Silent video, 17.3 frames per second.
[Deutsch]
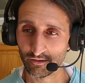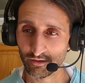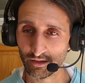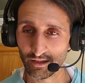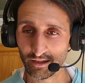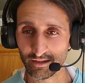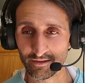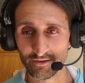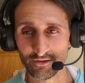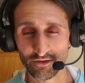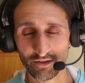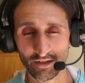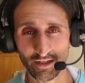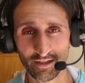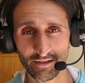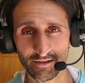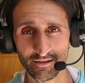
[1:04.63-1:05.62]
und den ganzen
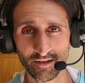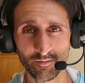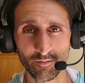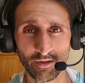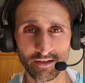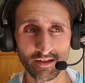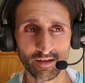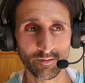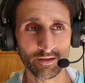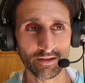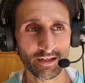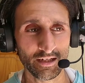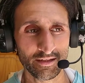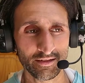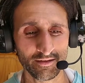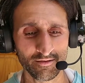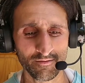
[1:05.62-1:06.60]
Stress, den man
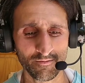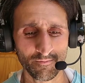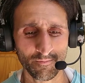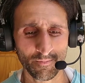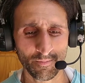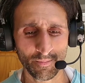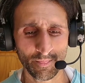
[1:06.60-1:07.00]
damit hatte,